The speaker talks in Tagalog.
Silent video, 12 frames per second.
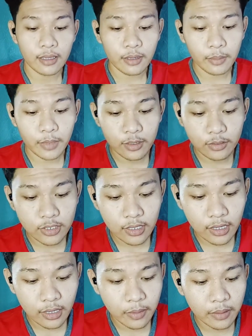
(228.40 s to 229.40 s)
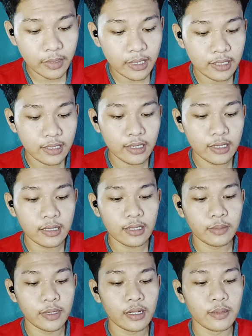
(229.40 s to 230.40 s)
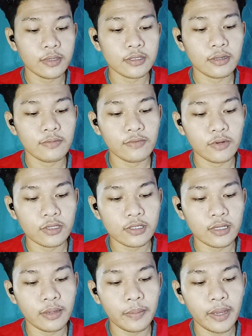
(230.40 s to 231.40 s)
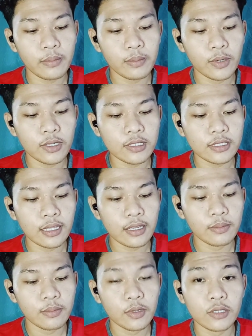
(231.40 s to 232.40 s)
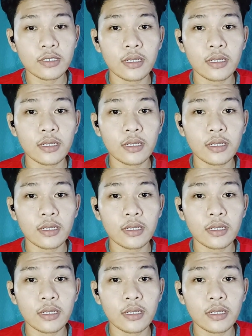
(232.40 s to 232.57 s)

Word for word: meron siyang capability na maglabas ng volts na 5 volts, 9 volts,